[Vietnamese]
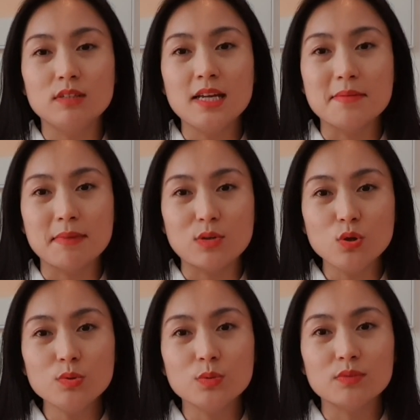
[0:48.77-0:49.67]
để mà
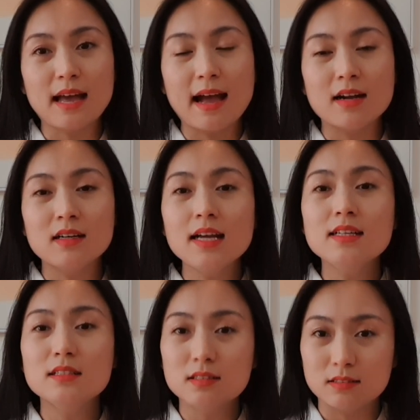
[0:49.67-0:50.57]
giúp chúng ta
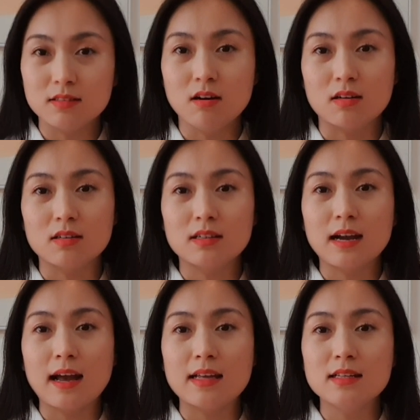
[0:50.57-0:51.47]
gây dựng được
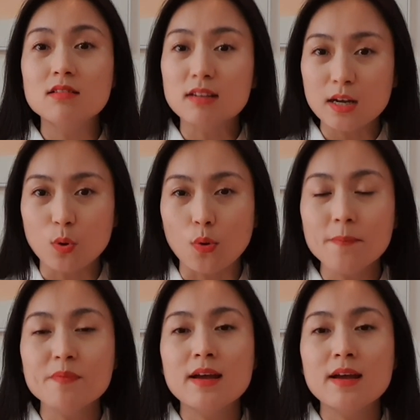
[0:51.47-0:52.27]
cái sự kết nối